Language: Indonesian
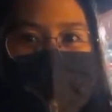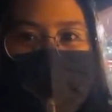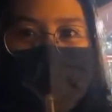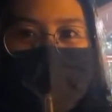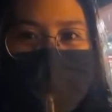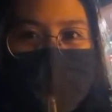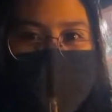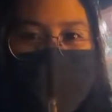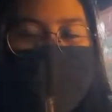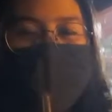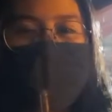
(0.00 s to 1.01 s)
Demikian yang
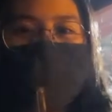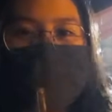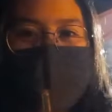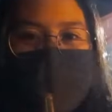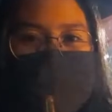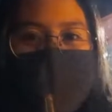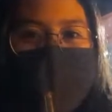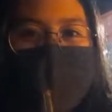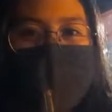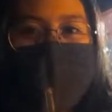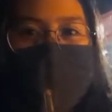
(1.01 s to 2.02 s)
dapat saya
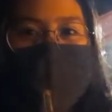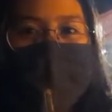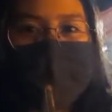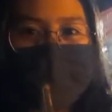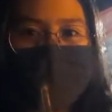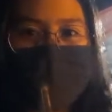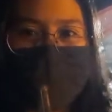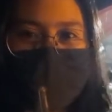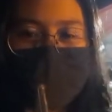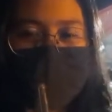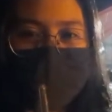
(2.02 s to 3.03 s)
sampaikan. Saya
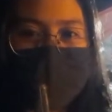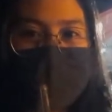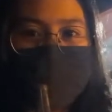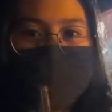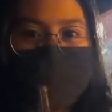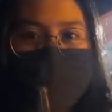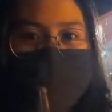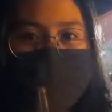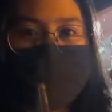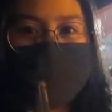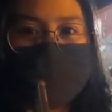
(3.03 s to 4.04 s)
Geralda dan rekan
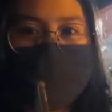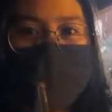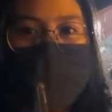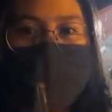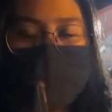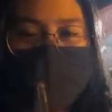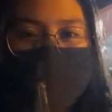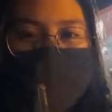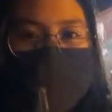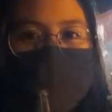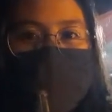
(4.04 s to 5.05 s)
kerja yang bertugas
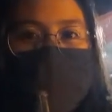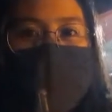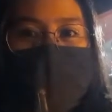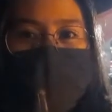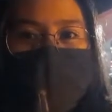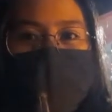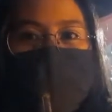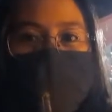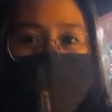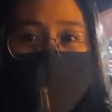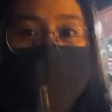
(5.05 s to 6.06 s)
melaporkan untuk
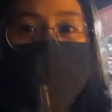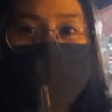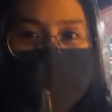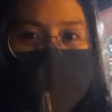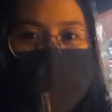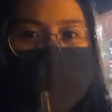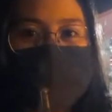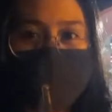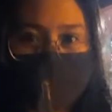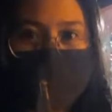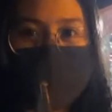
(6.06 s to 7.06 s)
Jurnalis
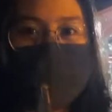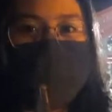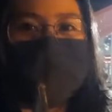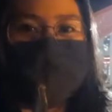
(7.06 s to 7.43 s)
News.